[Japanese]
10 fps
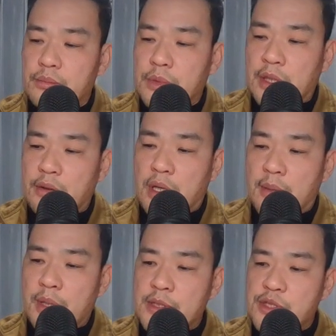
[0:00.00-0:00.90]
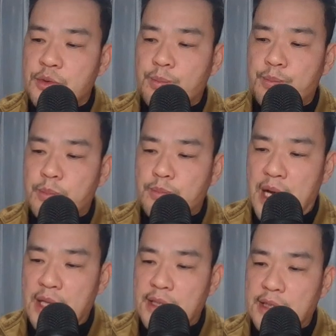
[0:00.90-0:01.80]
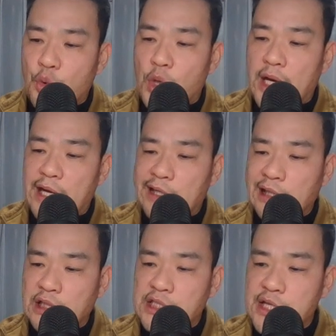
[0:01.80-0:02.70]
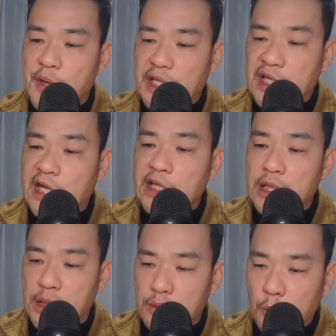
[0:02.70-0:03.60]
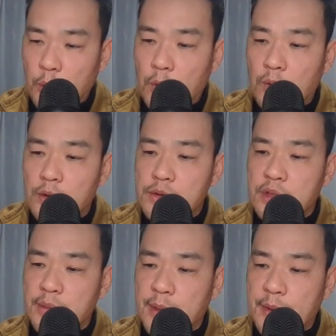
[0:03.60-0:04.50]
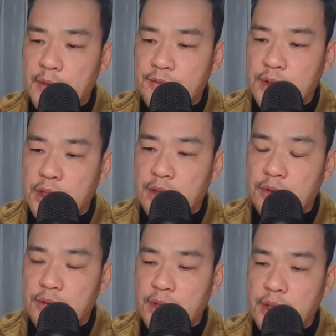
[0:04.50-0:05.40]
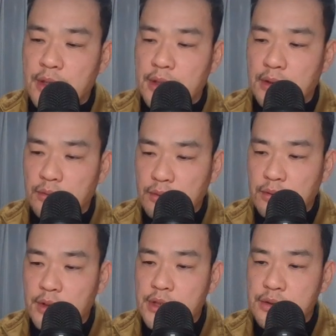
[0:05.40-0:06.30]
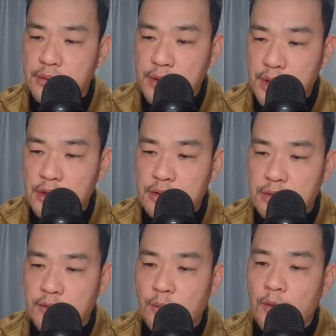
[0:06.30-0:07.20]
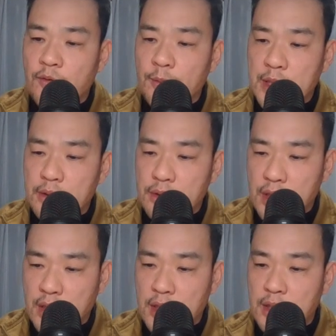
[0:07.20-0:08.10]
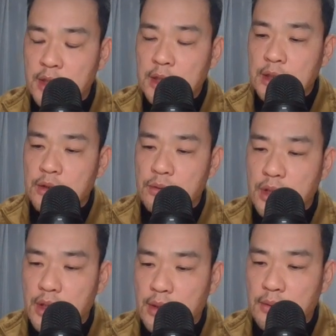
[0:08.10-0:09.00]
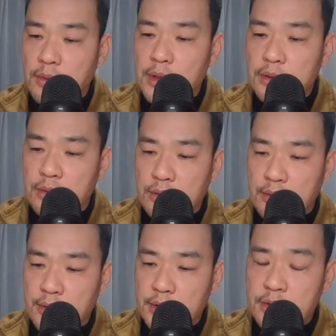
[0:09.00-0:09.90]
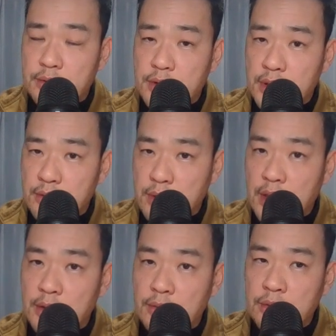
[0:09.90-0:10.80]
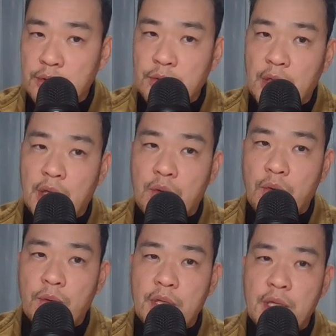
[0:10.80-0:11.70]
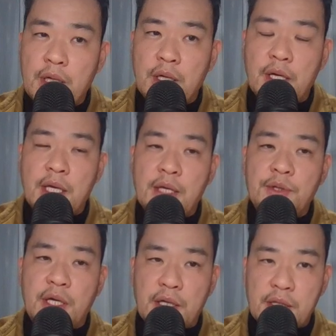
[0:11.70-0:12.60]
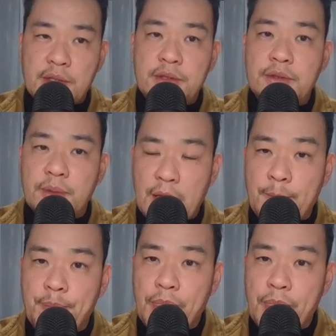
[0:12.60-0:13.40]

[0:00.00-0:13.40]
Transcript: なんだろうあんまり10波人からげにしてはいけないんだけどそれでもやっぱり福音派の教会なんかだと非常にそのホモフォビックな教会が多いということの一つの理由は日本の教会が高齢化がえぐいからなんですよね。